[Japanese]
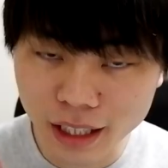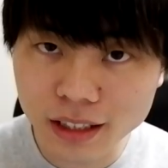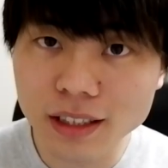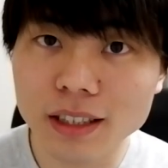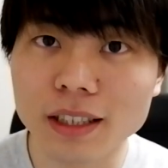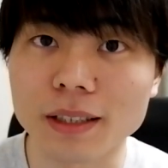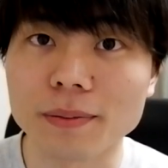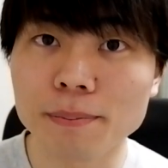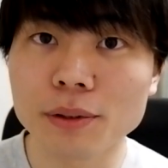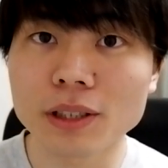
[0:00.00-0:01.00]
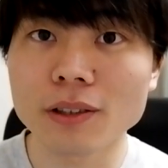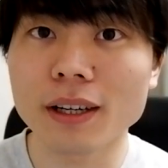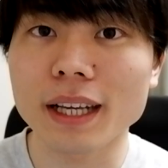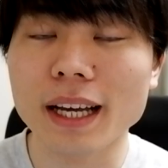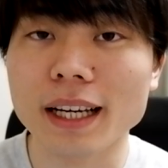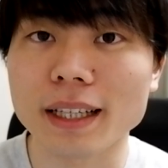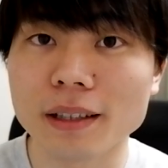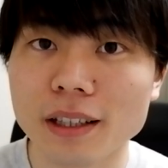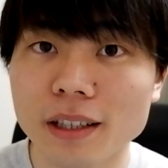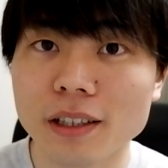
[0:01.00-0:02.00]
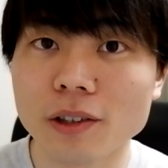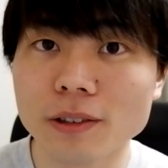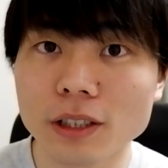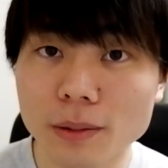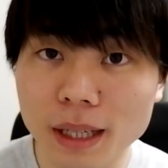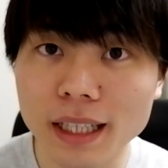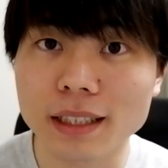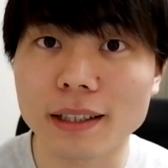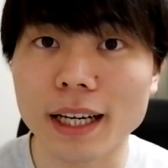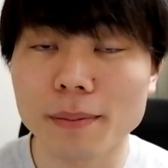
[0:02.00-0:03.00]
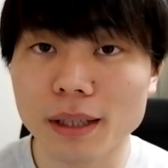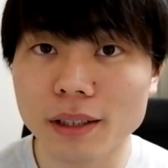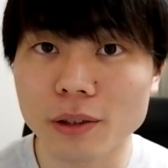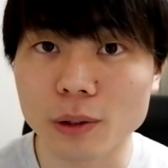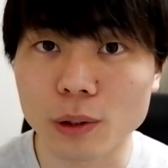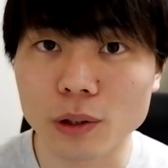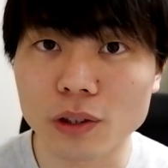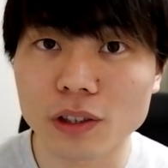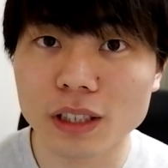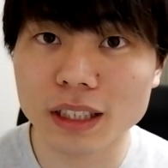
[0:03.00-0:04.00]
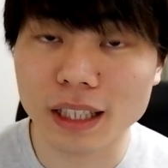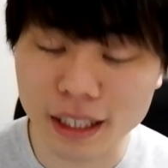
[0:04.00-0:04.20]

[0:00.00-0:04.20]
先日、Apple ストアで40万円する iMac を購入した